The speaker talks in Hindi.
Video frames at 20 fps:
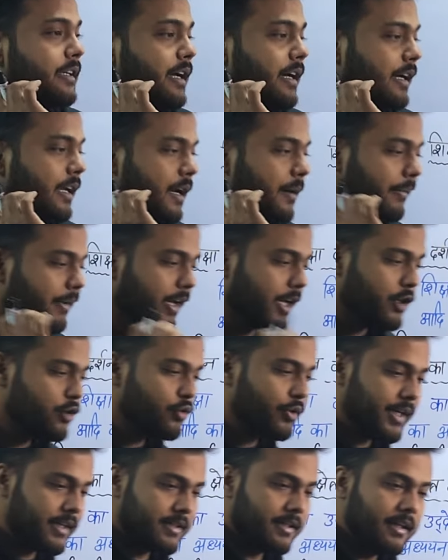कि अगर हम
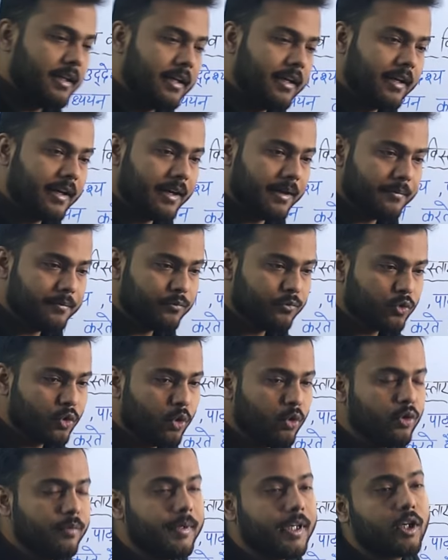एजुकेशन ले रहे हैं तो
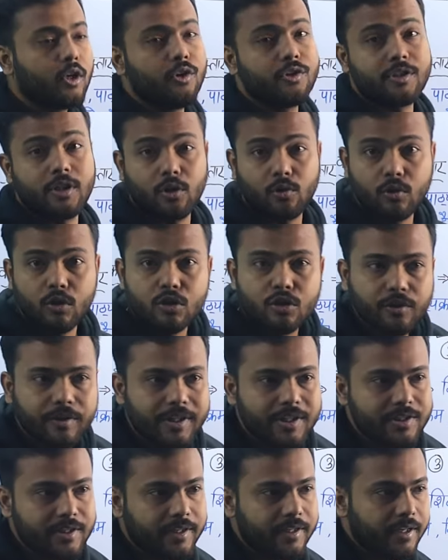उनमें कौन से रूल्स
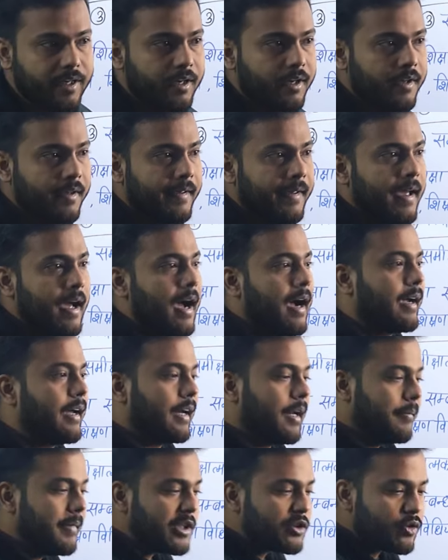होने चाहिए अगर
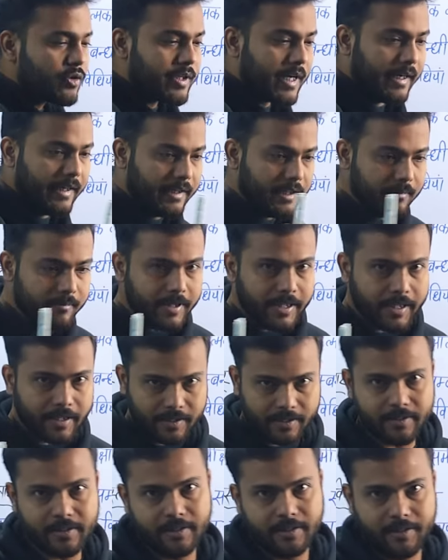हम एक सोसाइटी में रह
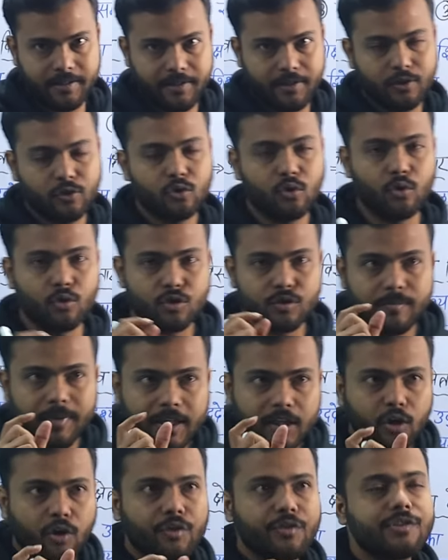रहे हैं तो उसमें
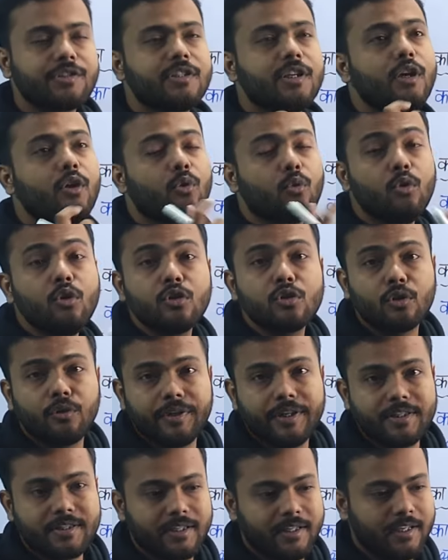कौन से रूल्स
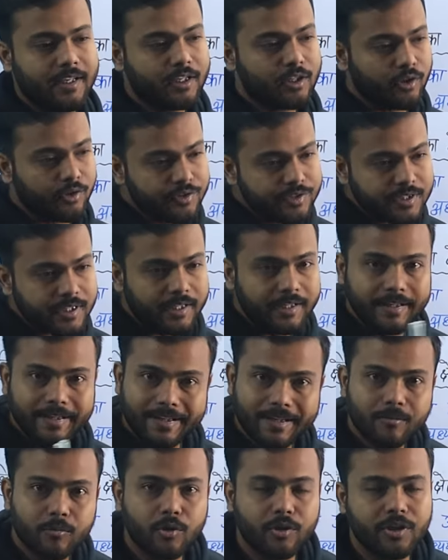होने चाहिए कौन से
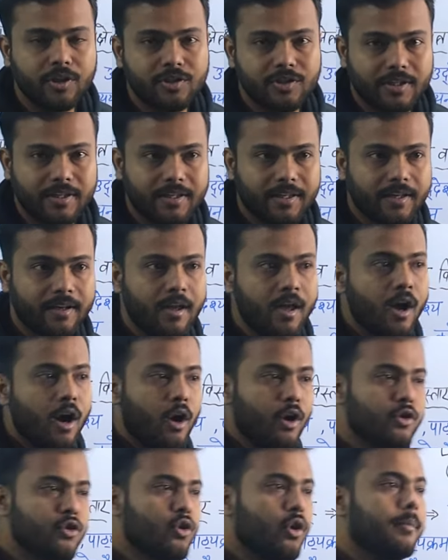नियम होने चाहिए
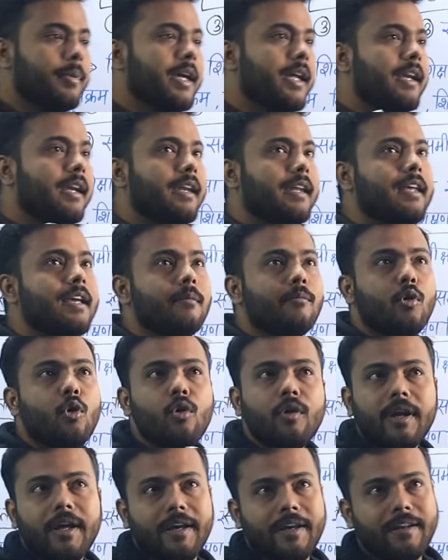और जो भी नियम हो
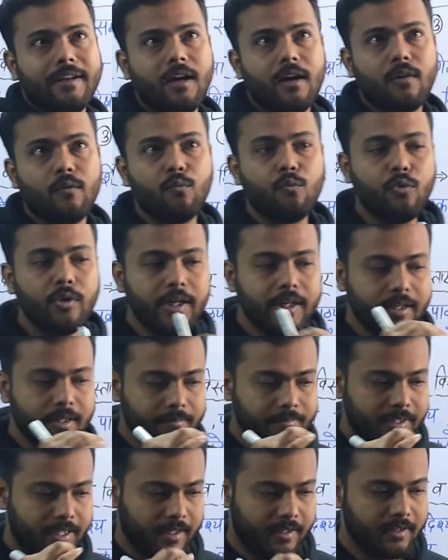रहे हैं ना वो
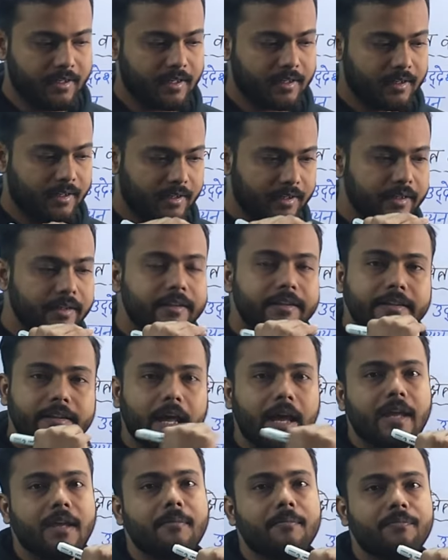नियम कहीं ना कहीं
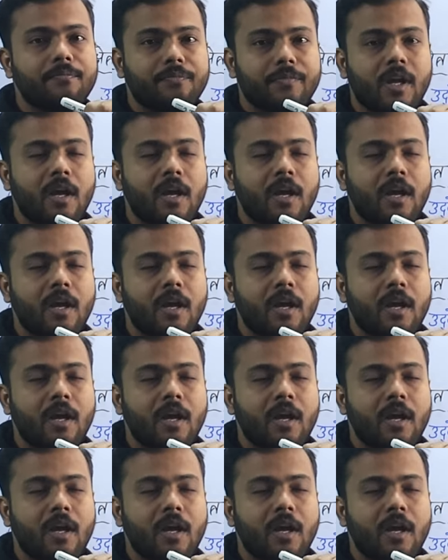टाइम